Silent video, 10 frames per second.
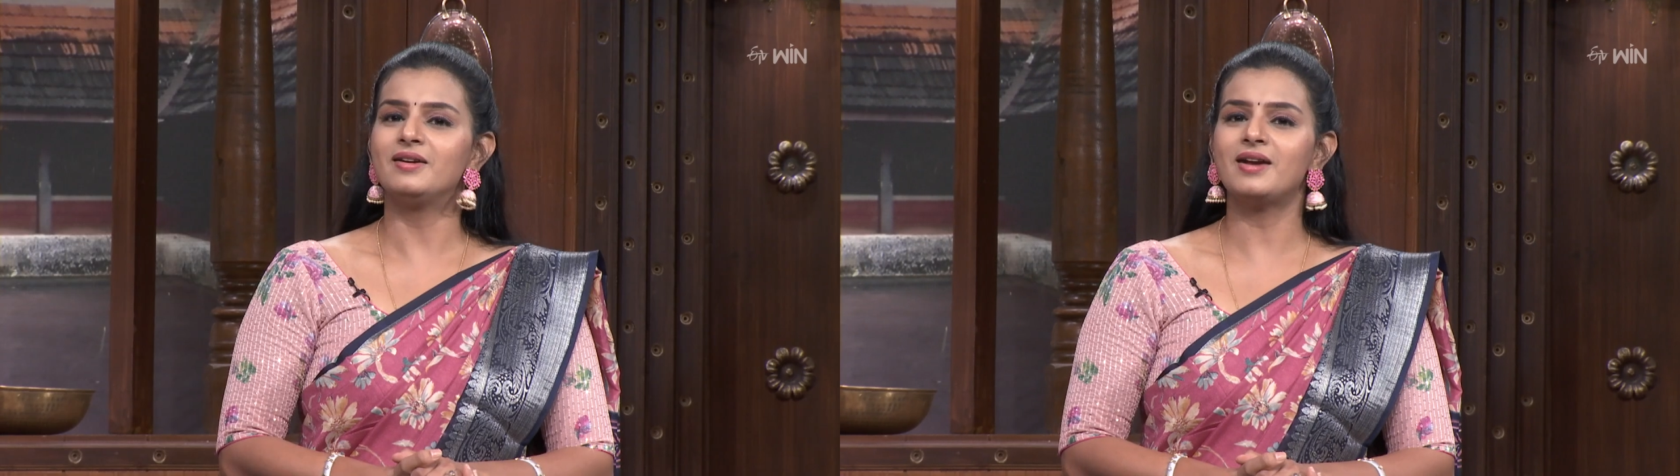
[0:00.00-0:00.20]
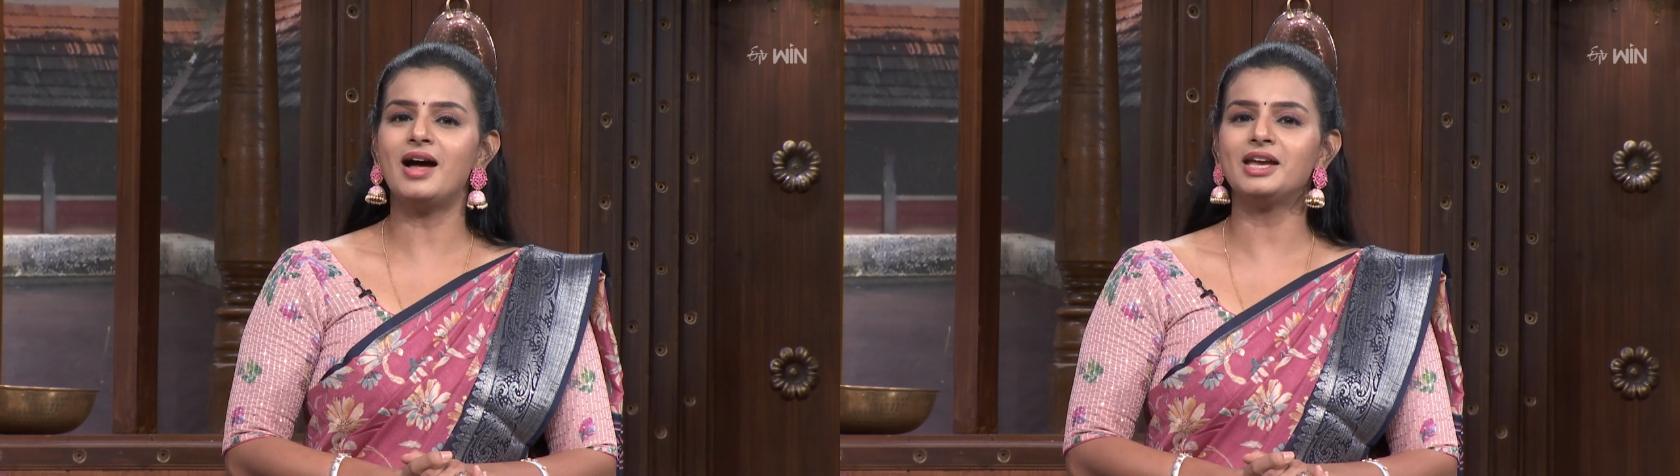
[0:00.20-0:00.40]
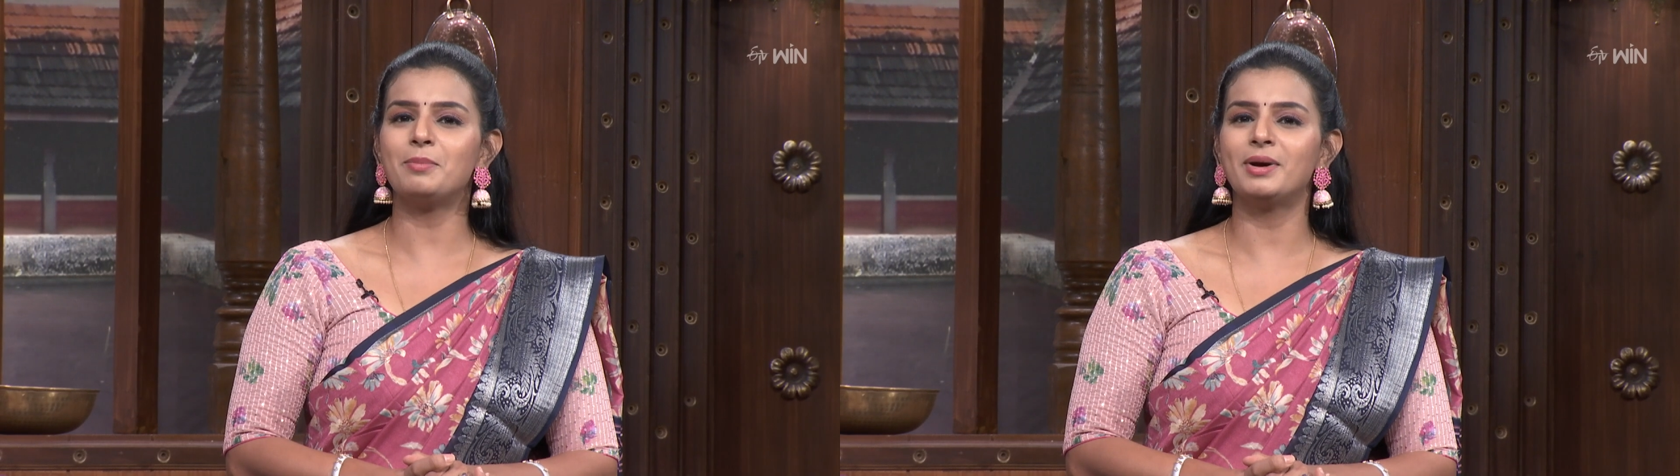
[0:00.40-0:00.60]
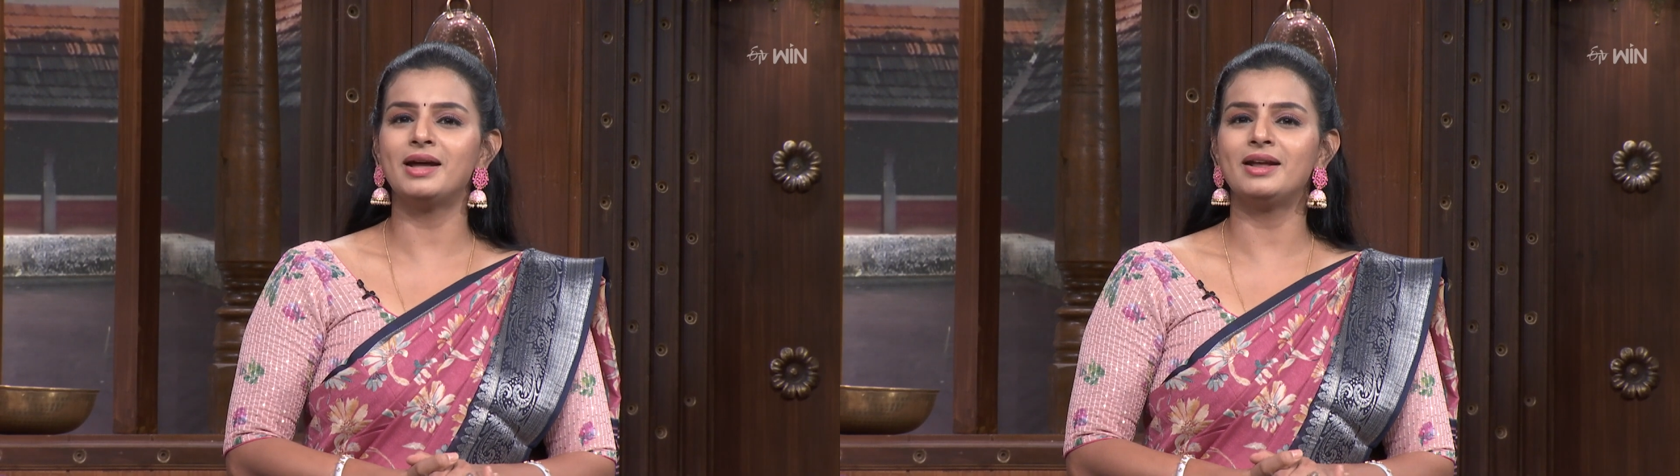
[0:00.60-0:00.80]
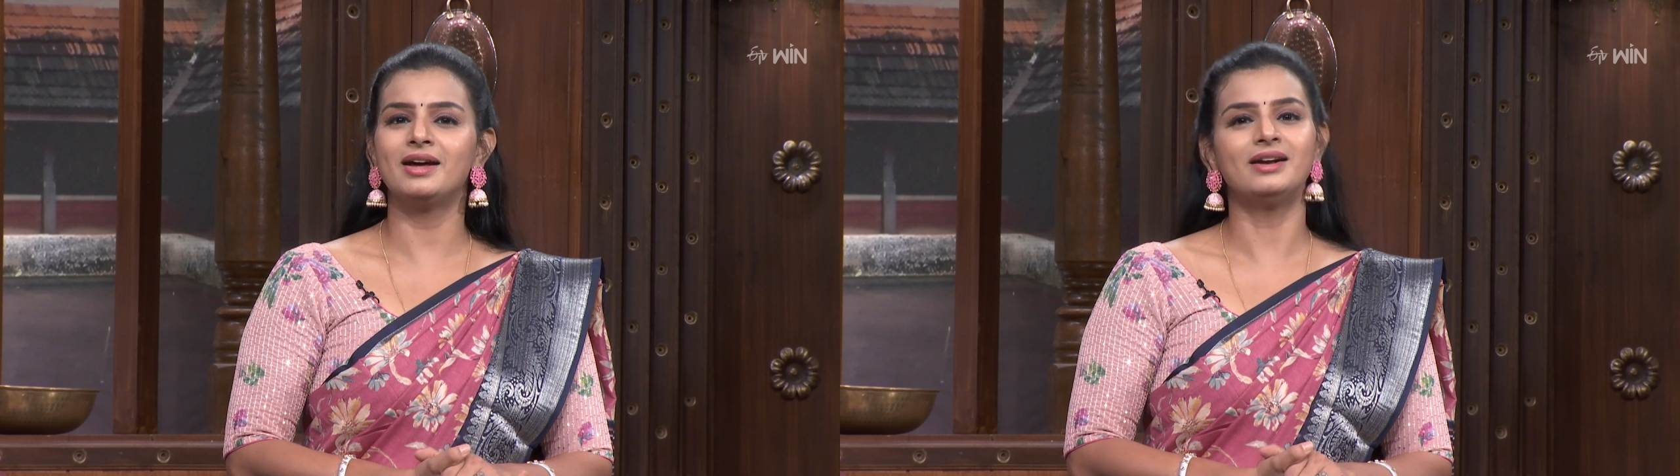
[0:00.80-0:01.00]
రాగి
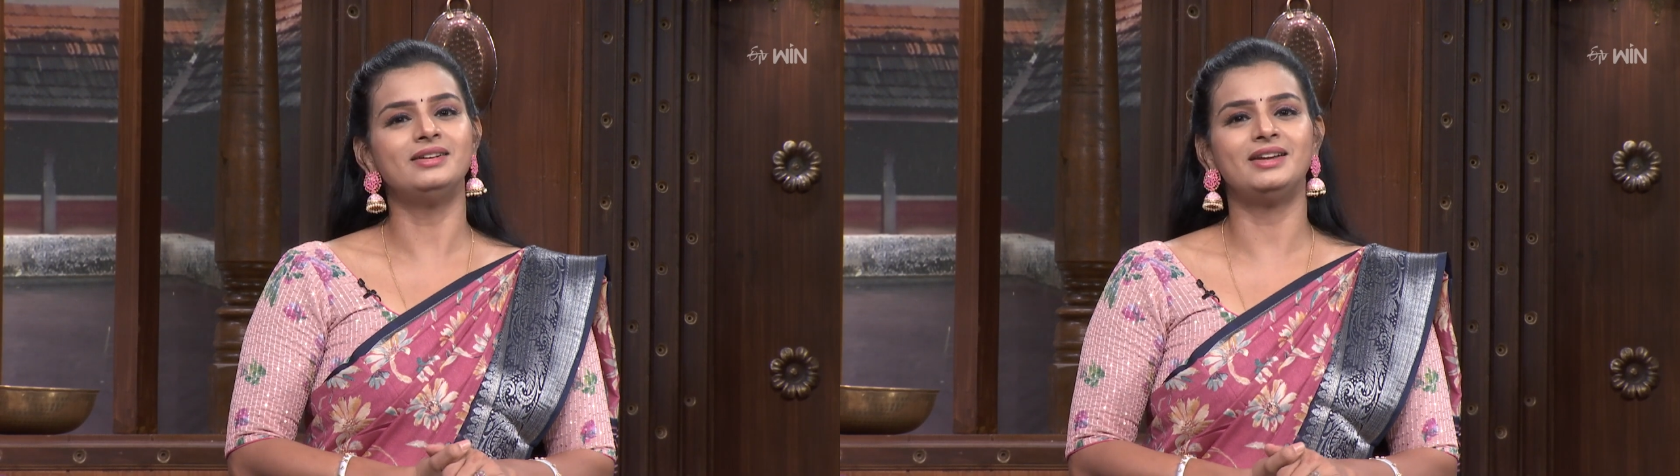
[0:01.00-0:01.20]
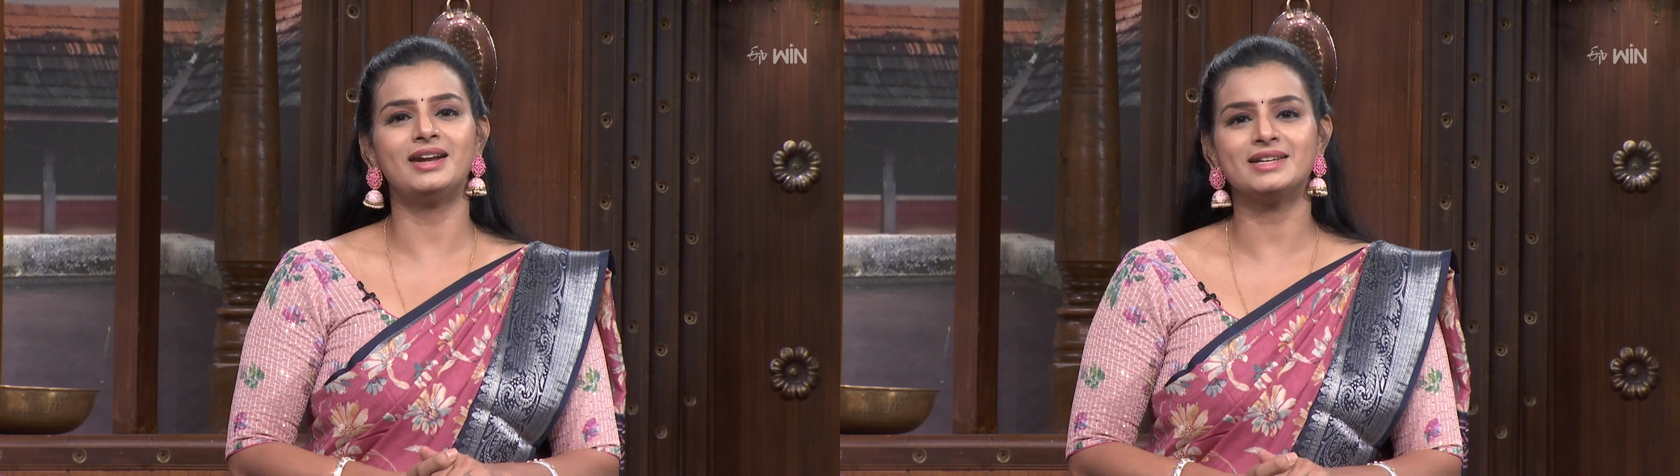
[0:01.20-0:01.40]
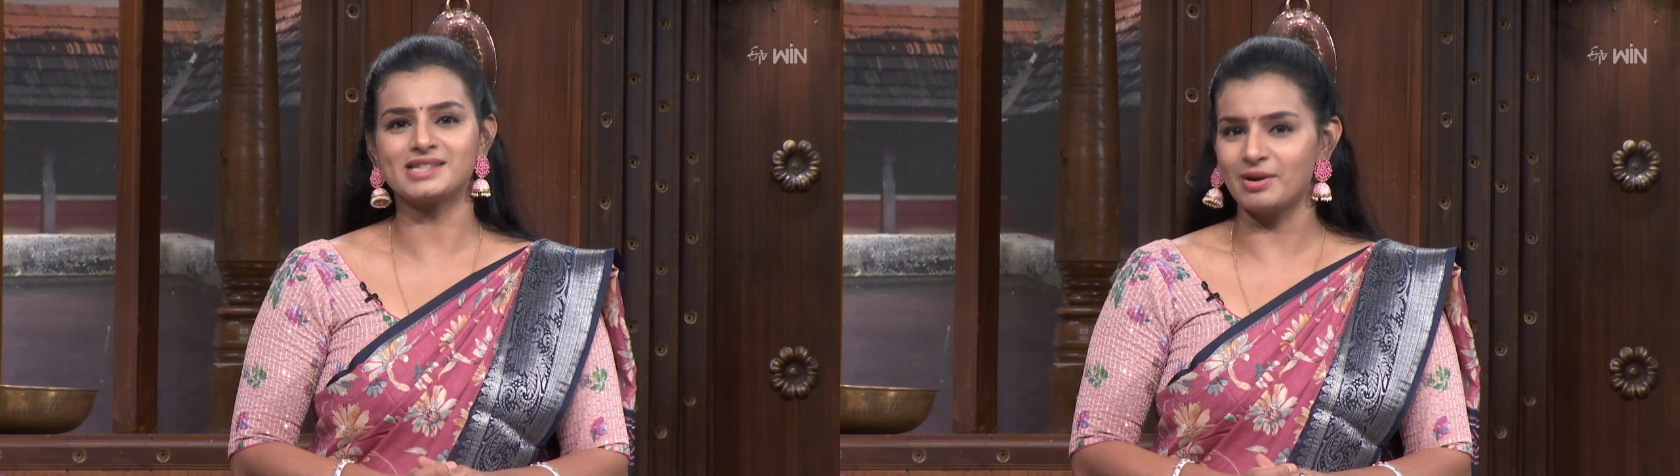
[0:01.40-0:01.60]
బనానా డేట్స్